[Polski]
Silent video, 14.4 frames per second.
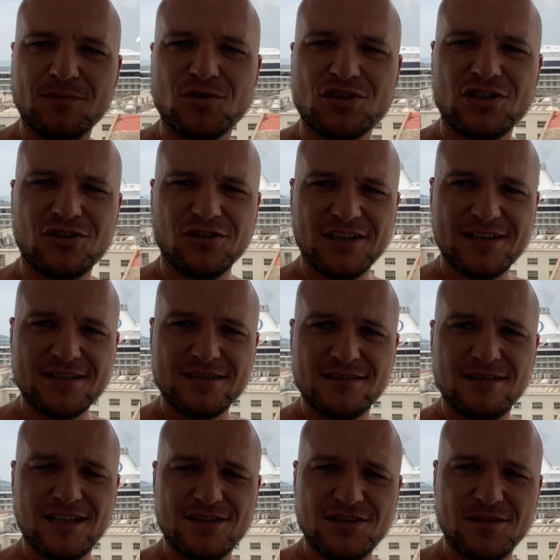Może to jest
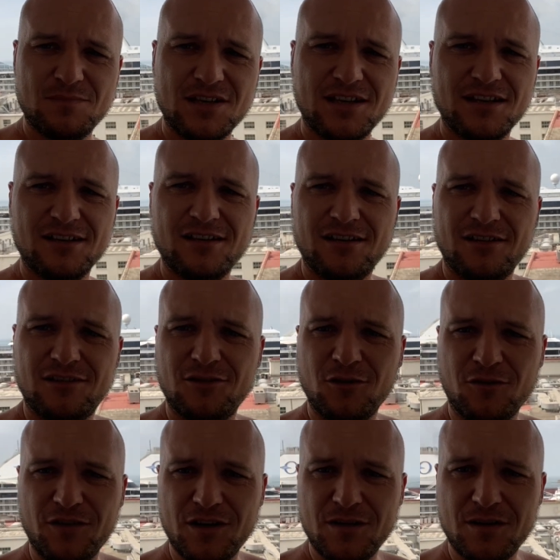dla Ciebie
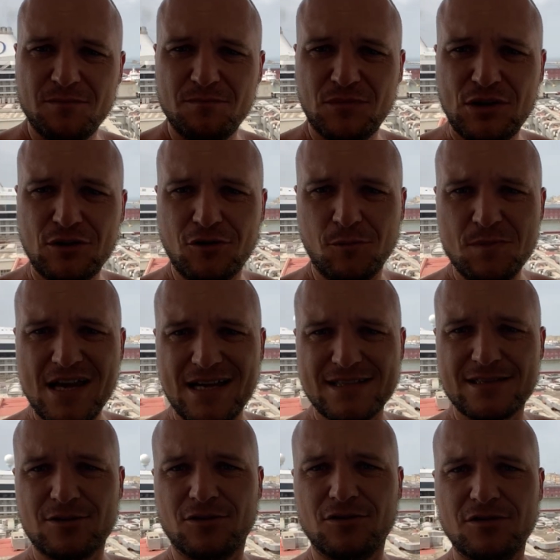nowe tylko
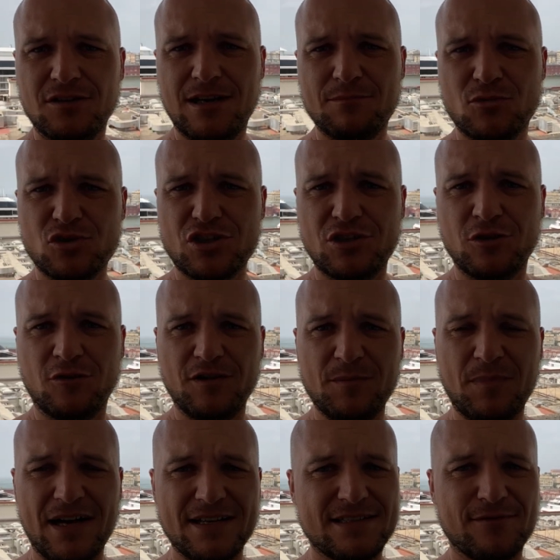miasto, może nowe
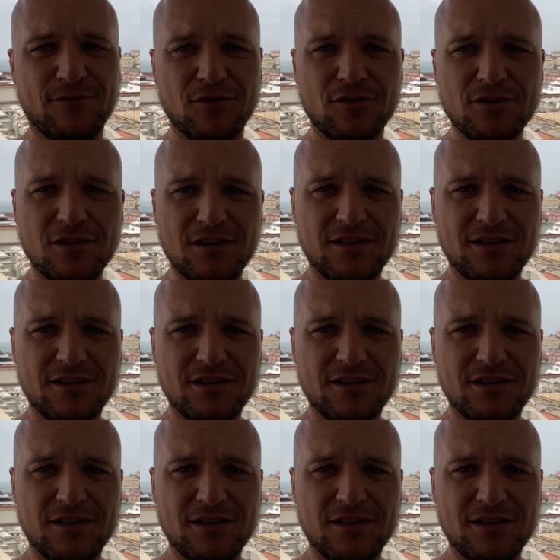państwo.